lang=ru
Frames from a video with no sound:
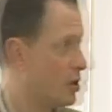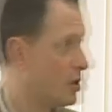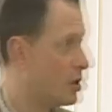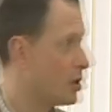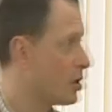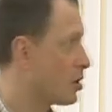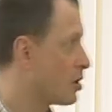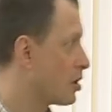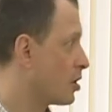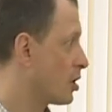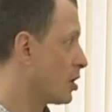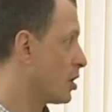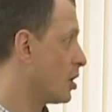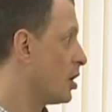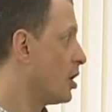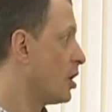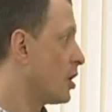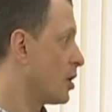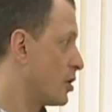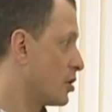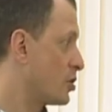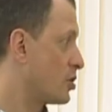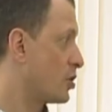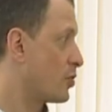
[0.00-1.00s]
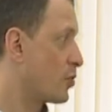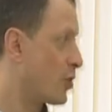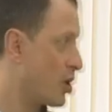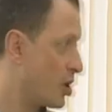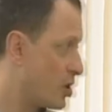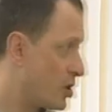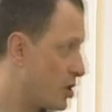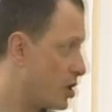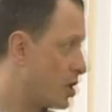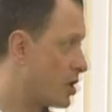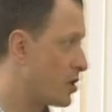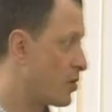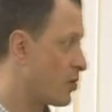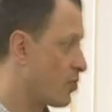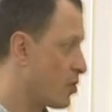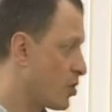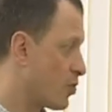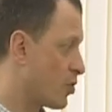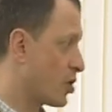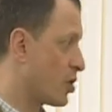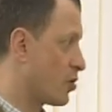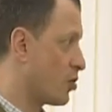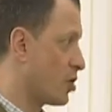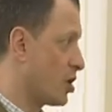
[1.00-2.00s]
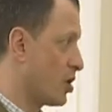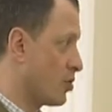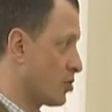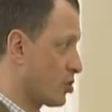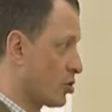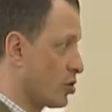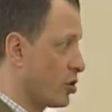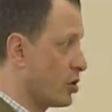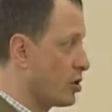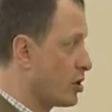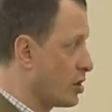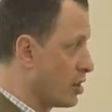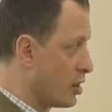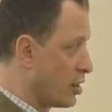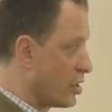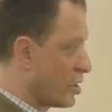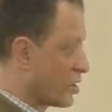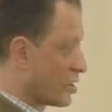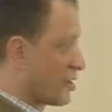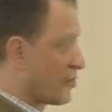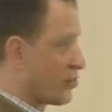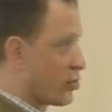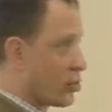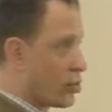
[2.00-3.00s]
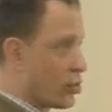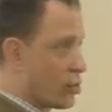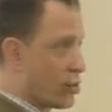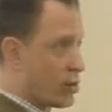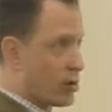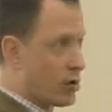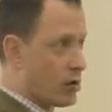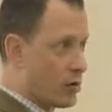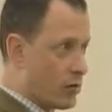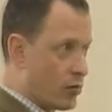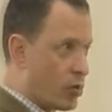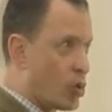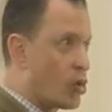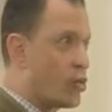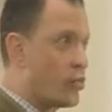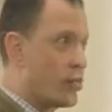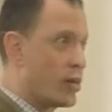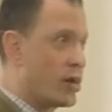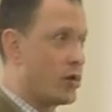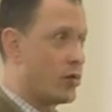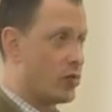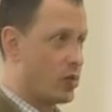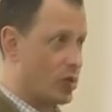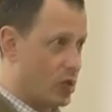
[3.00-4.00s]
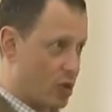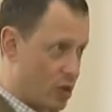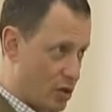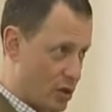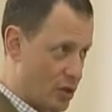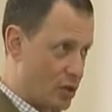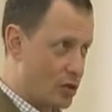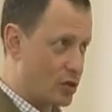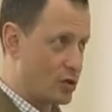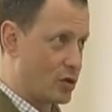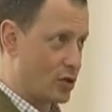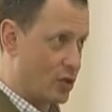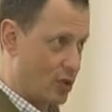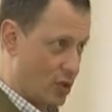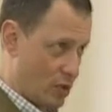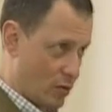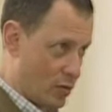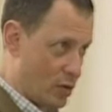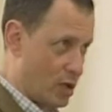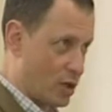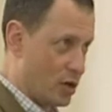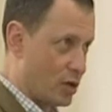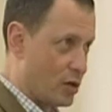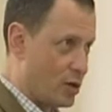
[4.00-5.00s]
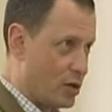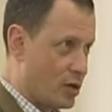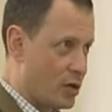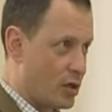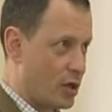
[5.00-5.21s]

да. Значит, по идее, мы понимаем, что они, если вдруг поумнеют теоретически там или